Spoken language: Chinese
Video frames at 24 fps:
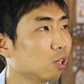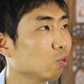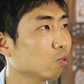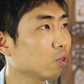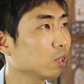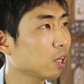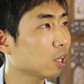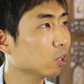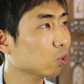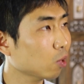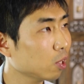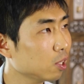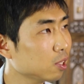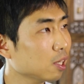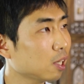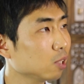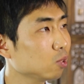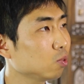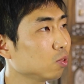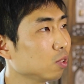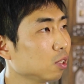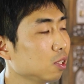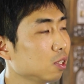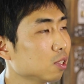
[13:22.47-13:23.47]
那如果他推
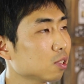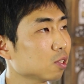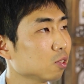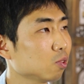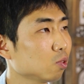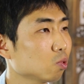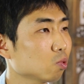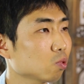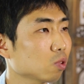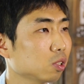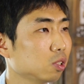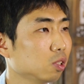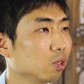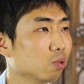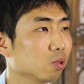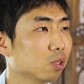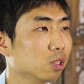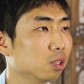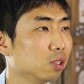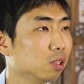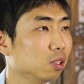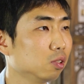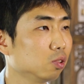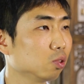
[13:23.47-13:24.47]
下去的意思就是说，有
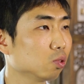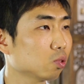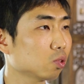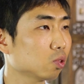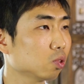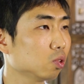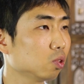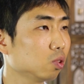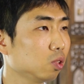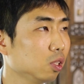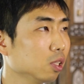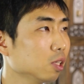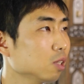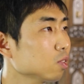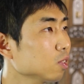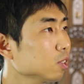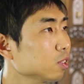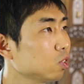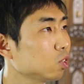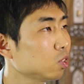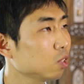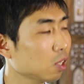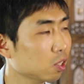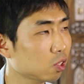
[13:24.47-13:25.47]
可能就是一个
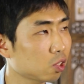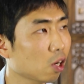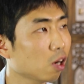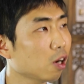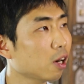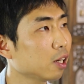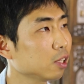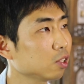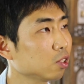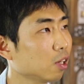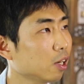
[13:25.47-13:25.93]
是小孩，